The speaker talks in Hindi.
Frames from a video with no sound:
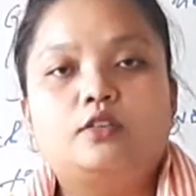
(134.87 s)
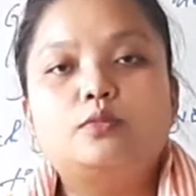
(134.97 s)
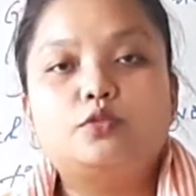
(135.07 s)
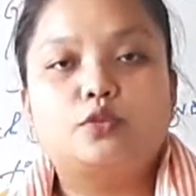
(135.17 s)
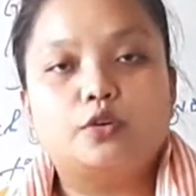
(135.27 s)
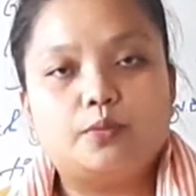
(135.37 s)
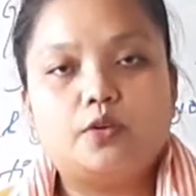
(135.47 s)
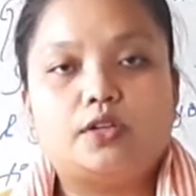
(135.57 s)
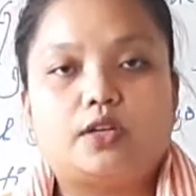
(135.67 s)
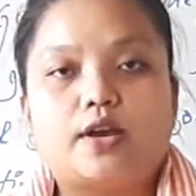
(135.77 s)
तुम झूठ
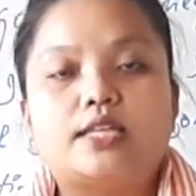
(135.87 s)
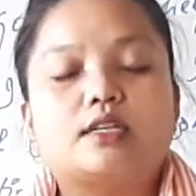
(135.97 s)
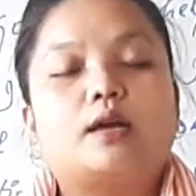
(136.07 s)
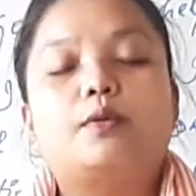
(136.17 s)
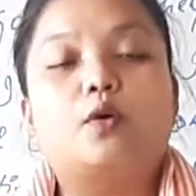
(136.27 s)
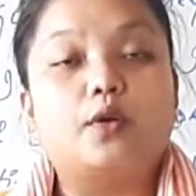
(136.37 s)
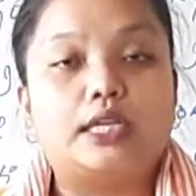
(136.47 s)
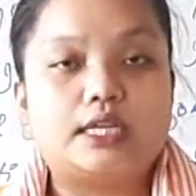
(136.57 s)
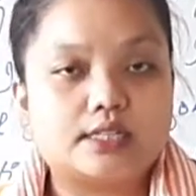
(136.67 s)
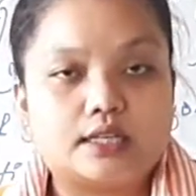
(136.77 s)
बोल रहे हो ऐसा कभी हो ही
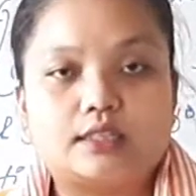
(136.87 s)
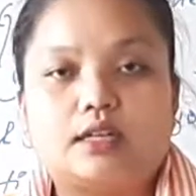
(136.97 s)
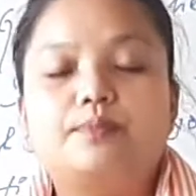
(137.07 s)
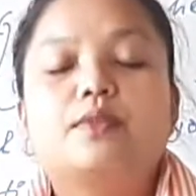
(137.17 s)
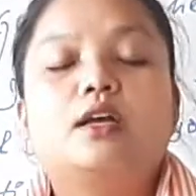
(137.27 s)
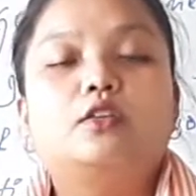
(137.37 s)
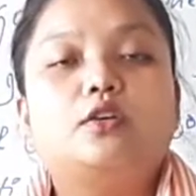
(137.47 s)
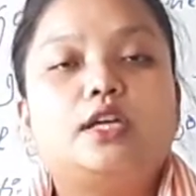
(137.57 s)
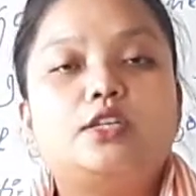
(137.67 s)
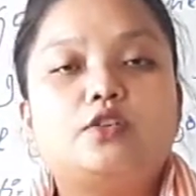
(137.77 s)
नहीं सकता तो
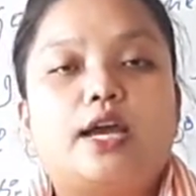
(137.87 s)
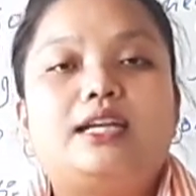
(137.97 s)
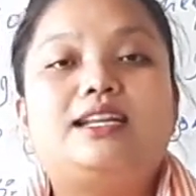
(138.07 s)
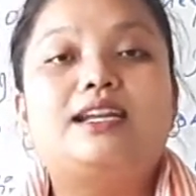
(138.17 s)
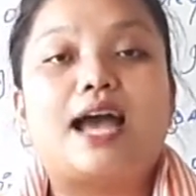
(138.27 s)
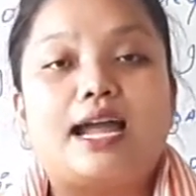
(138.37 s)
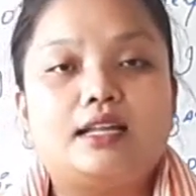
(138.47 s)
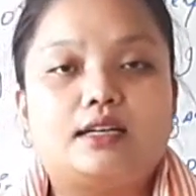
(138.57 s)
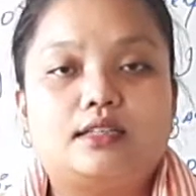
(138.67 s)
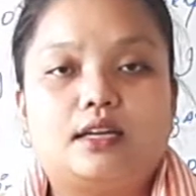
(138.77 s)
ये जो है
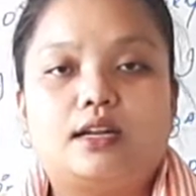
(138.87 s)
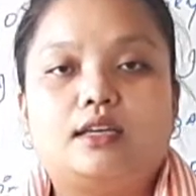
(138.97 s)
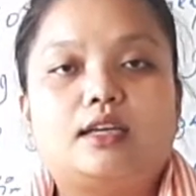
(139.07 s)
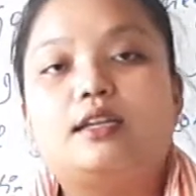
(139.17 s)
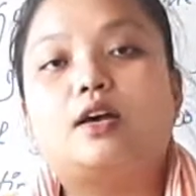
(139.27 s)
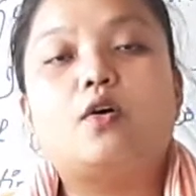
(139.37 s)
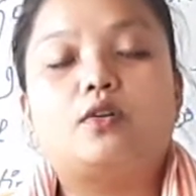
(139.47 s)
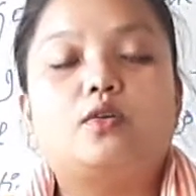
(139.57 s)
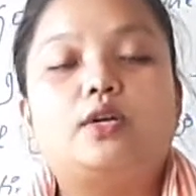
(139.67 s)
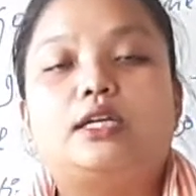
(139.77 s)
डिनाइल कर देना कि नो
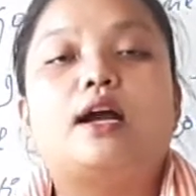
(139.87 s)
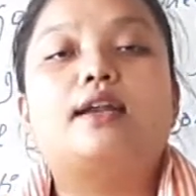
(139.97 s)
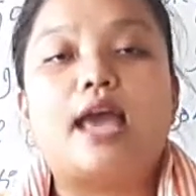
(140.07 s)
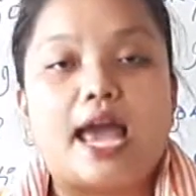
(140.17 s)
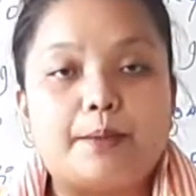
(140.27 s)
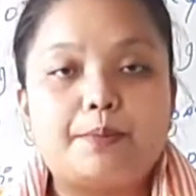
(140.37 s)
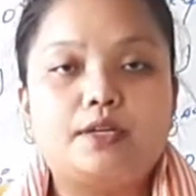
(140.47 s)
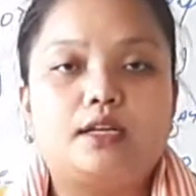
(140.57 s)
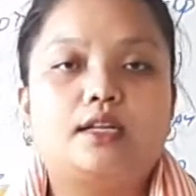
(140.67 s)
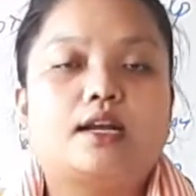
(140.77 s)
नो इट कान
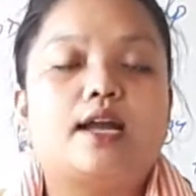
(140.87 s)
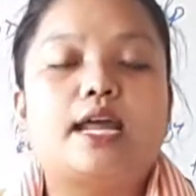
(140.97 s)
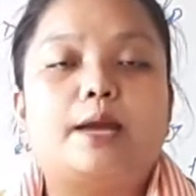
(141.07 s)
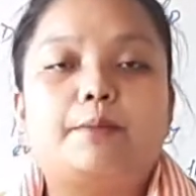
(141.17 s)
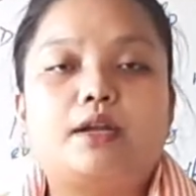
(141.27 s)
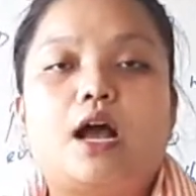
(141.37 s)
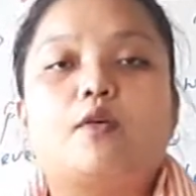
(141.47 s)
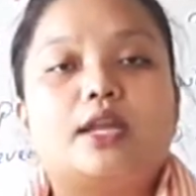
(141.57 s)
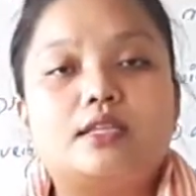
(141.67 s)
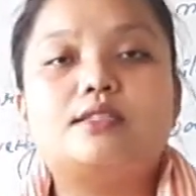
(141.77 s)
हैपन इट कान हैपन
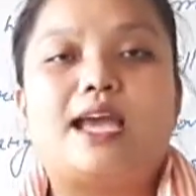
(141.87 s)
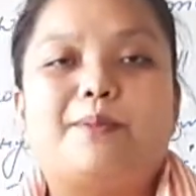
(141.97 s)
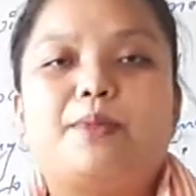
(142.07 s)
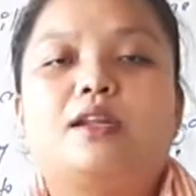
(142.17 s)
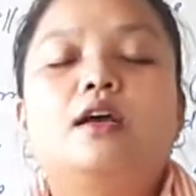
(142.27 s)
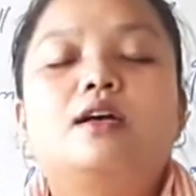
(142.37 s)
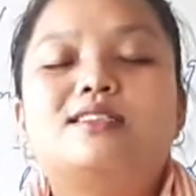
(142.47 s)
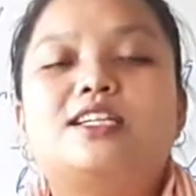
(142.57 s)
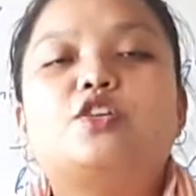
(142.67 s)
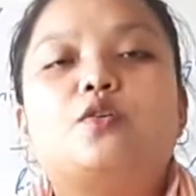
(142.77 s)
हाउ कैन दिस हैपन
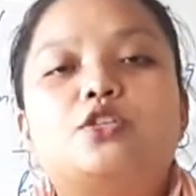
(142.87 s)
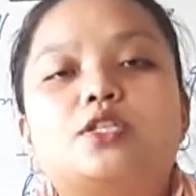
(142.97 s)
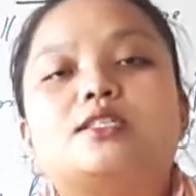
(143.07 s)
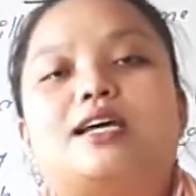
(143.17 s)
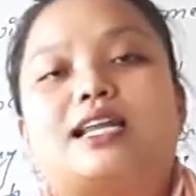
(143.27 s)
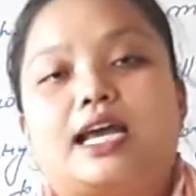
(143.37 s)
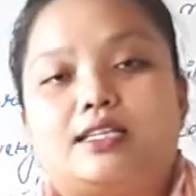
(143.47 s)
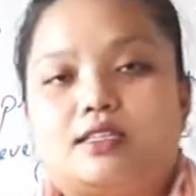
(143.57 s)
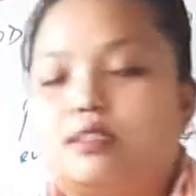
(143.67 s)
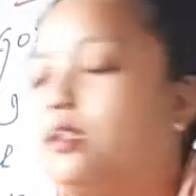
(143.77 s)
सच क्वेश्चन
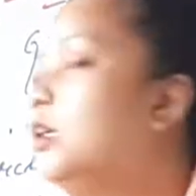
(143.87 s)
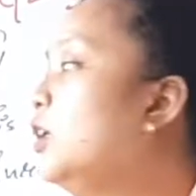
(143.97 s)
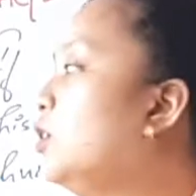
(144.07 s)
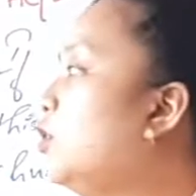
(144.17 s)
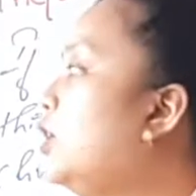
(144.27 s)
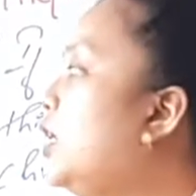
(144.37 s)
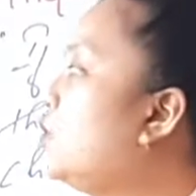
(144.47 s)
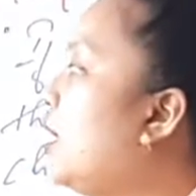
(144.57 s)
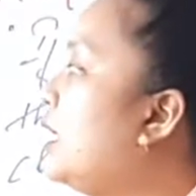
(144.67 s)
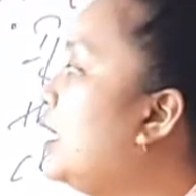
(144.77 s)
अराइजेस तो ये
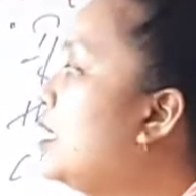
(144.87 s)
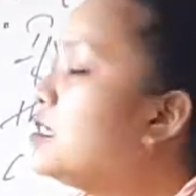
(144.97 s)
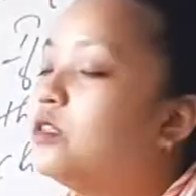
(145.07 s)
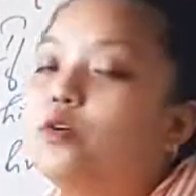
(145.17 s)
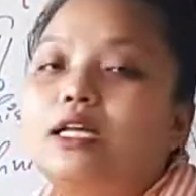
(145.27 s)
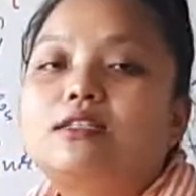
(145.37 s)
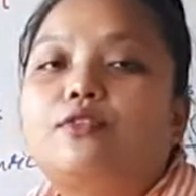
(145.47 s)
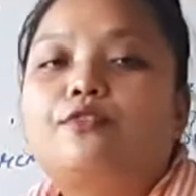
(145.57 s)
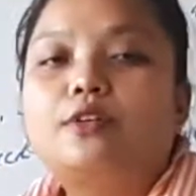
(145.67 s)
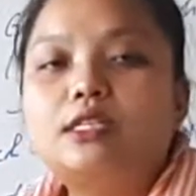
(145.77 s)
जो है दैट इज़ नोन एज अ
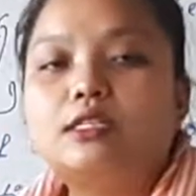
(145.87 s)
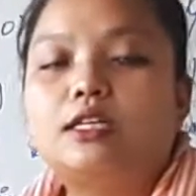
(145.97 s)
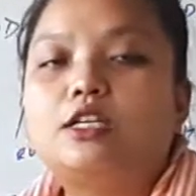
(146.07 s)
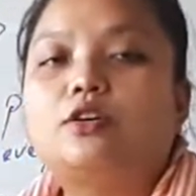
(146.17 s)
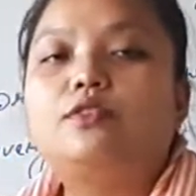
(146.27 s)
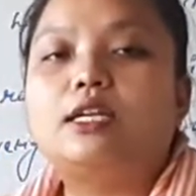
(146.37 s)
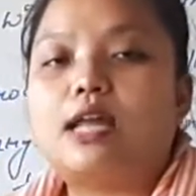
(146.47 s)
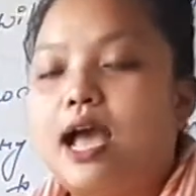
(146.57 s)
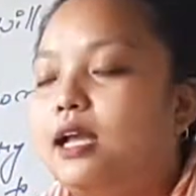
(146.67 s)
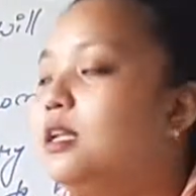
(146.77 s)
फर्स्ट स्टेज ऑफ
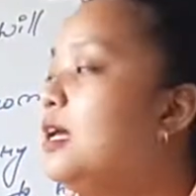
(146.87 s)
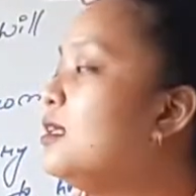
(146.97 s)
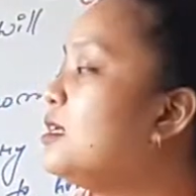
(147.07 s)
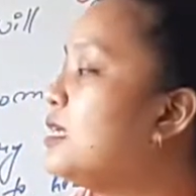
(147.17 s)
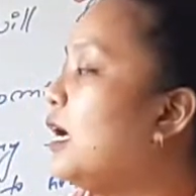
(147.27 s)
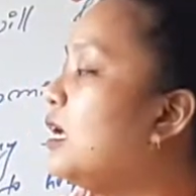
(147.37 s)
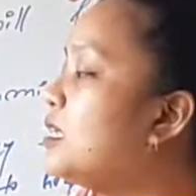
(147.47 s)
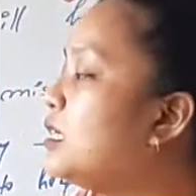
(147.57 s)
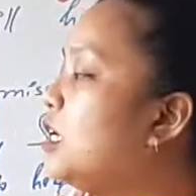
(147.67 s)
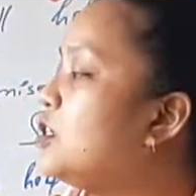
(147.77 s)
डिनाइल एंड द सेकेंड
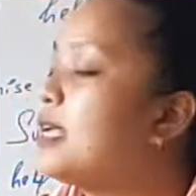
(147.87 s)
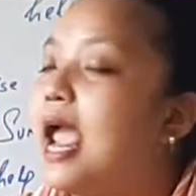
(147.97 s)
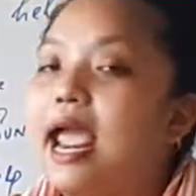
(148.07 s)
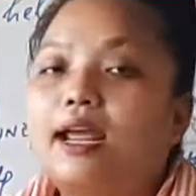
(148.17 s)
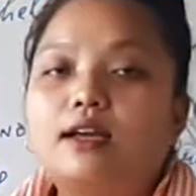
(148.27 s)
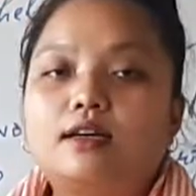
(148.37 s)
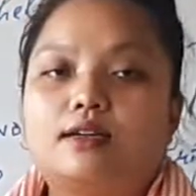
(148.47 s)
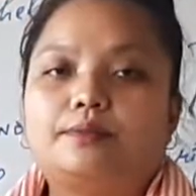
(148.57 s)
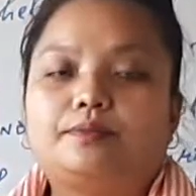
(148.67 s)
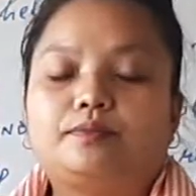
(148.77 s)
स्टेज इज़ एंगर